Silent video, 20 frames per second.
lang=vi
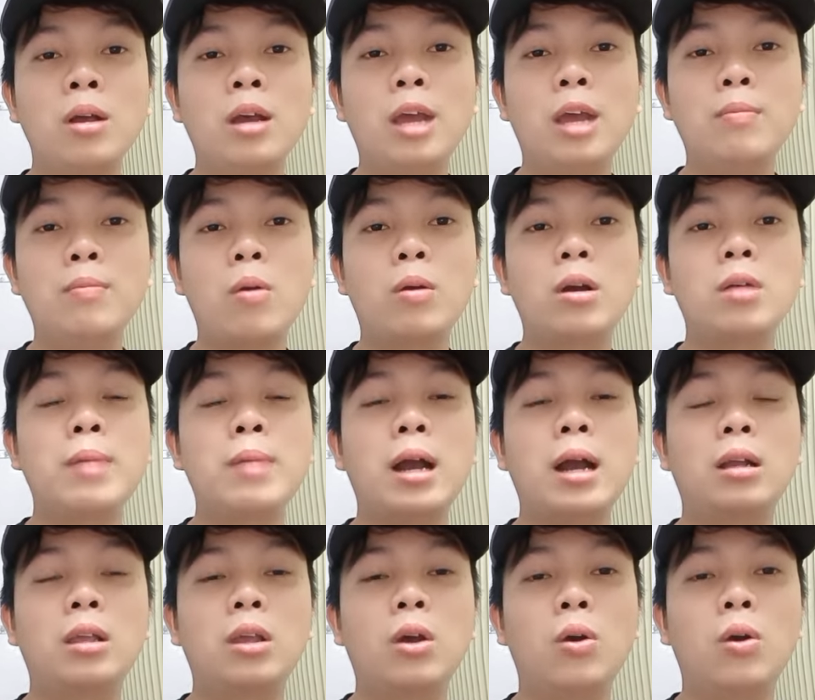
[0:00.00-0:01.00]
Hiệp một các
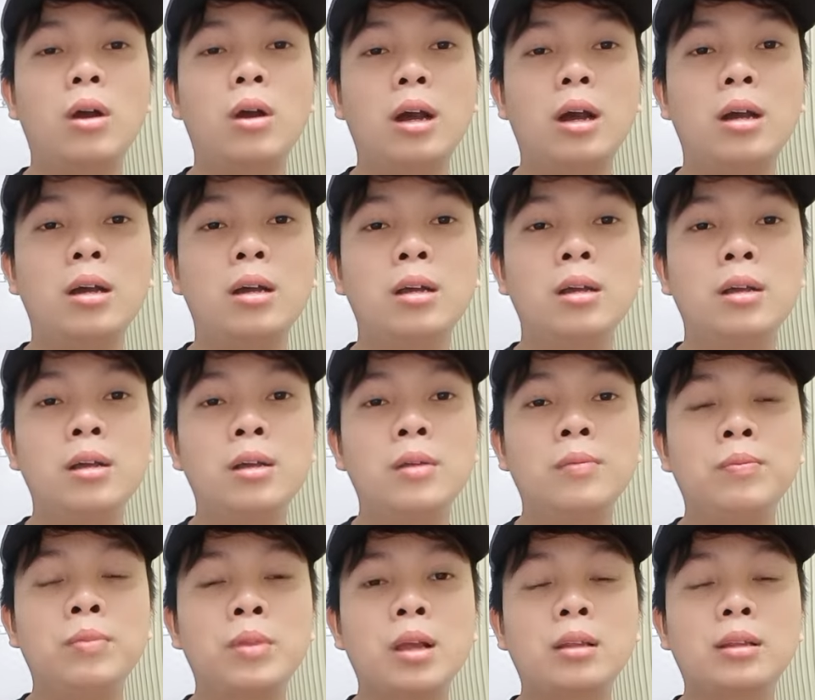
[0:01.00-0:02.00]
bạn chọn uh,
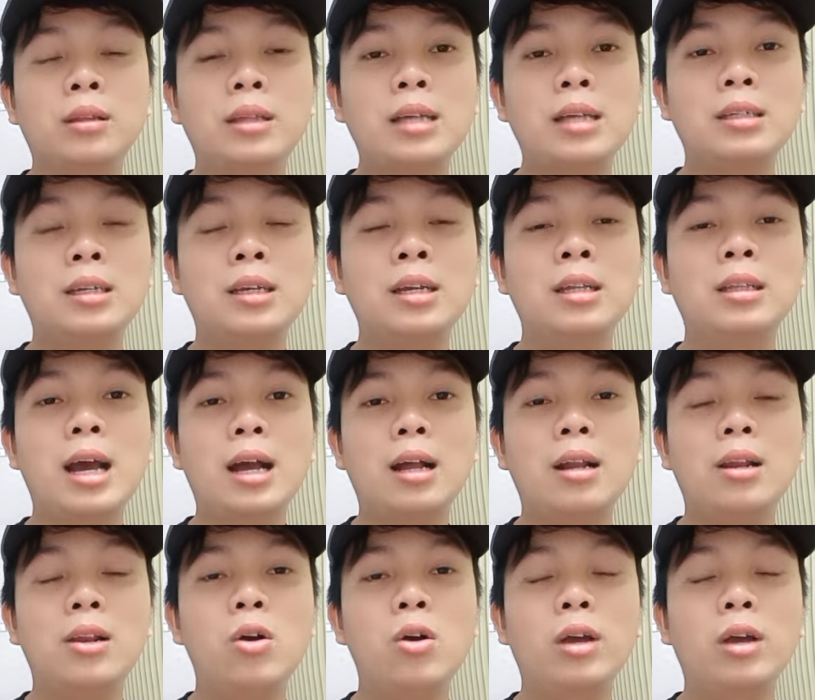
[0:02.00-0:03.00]
Tajikistan
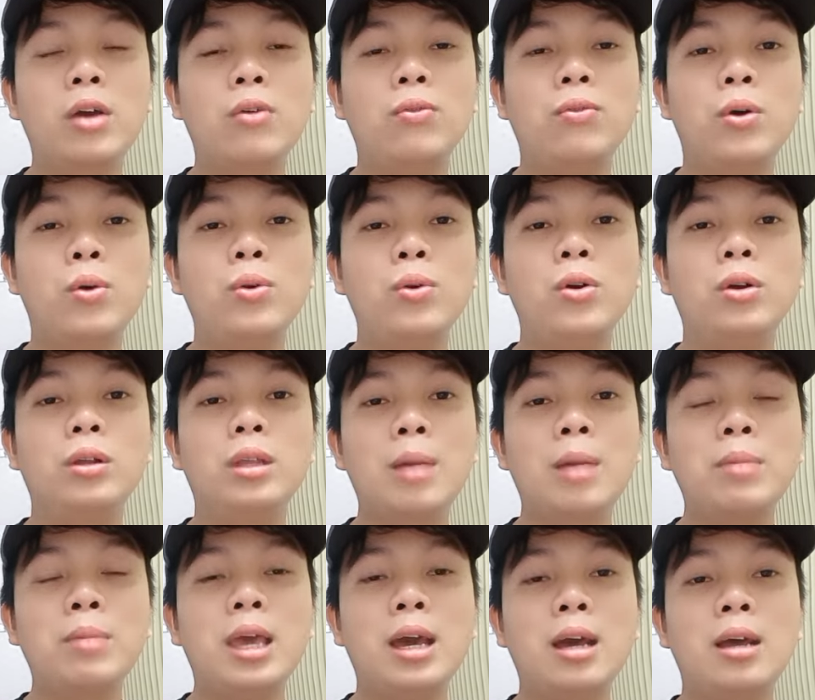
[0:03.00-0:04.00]
lựa kèo phụ được
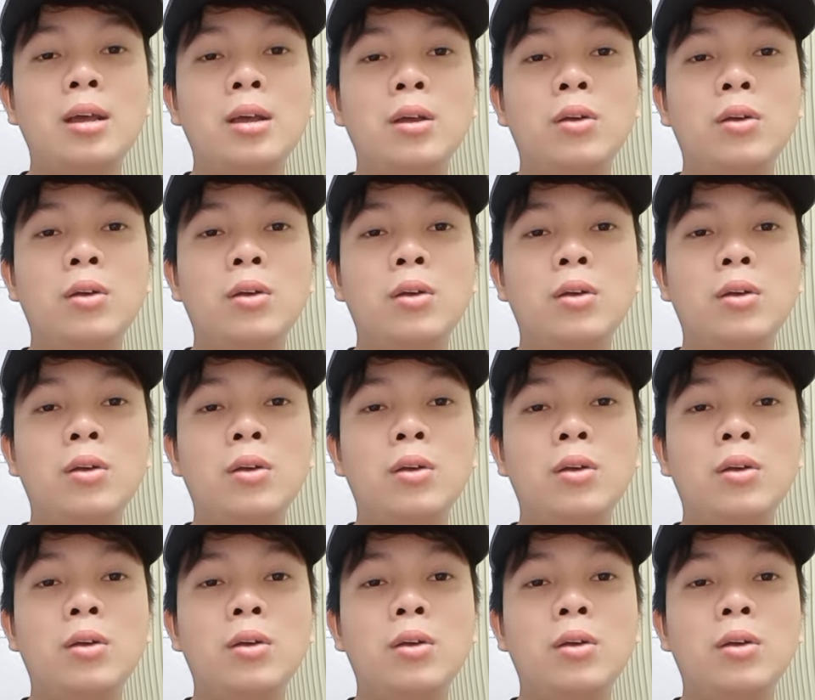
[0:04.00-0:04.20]
chấp nha,